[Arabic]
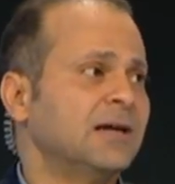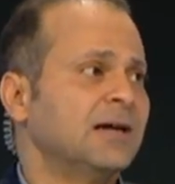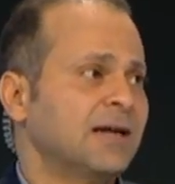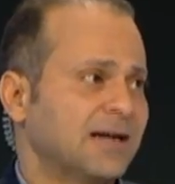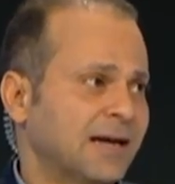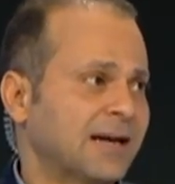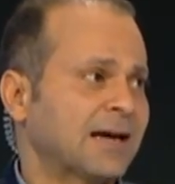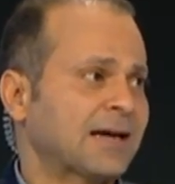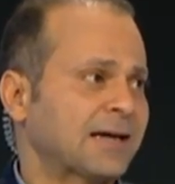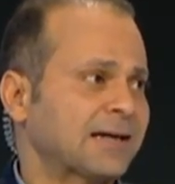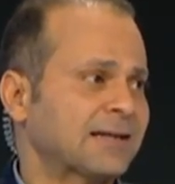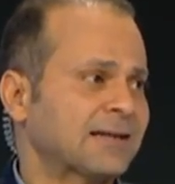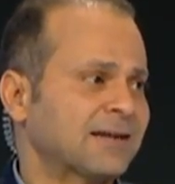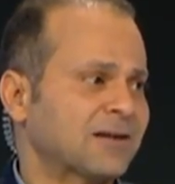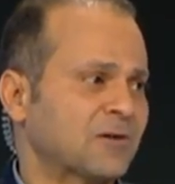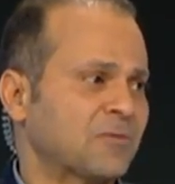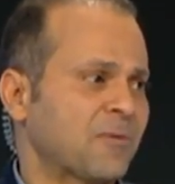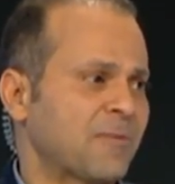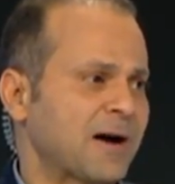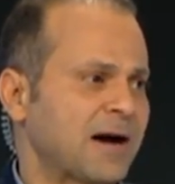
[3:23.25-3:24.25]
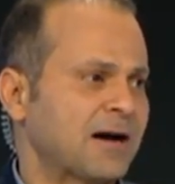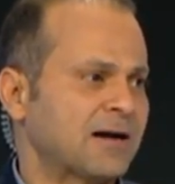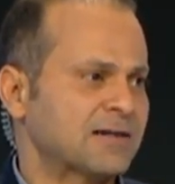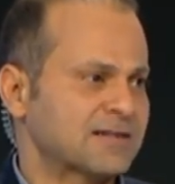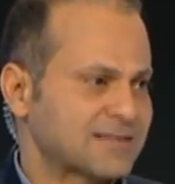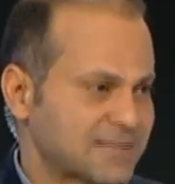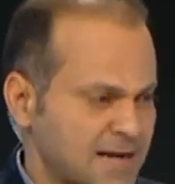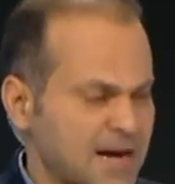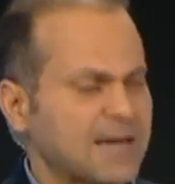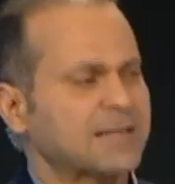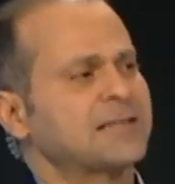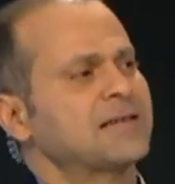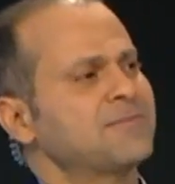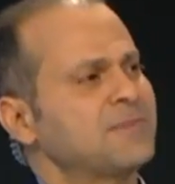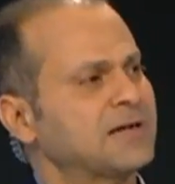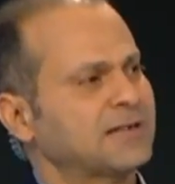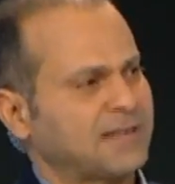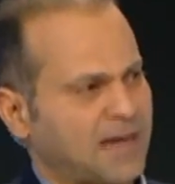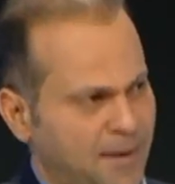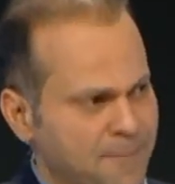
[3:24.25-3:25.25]
لكن ربما صادمه
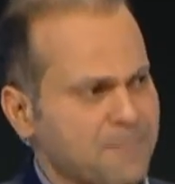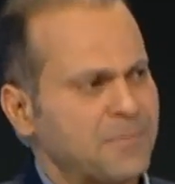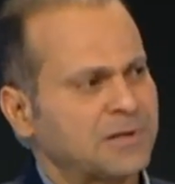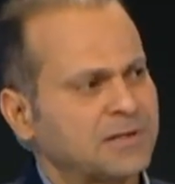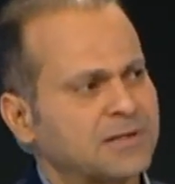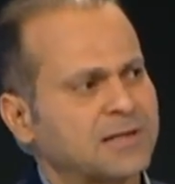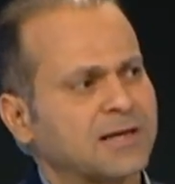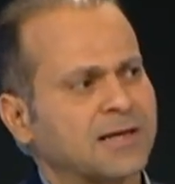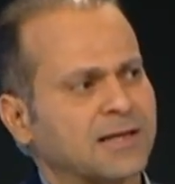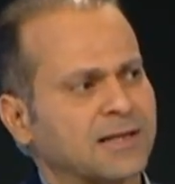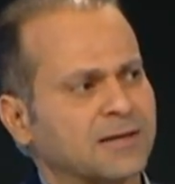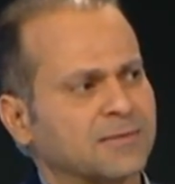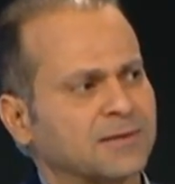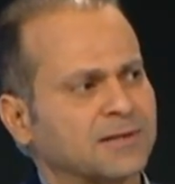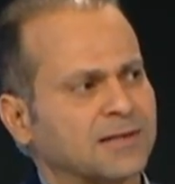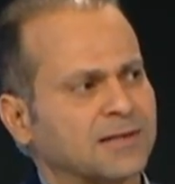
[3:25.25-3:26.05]
تعمدت هذا بالتاكيد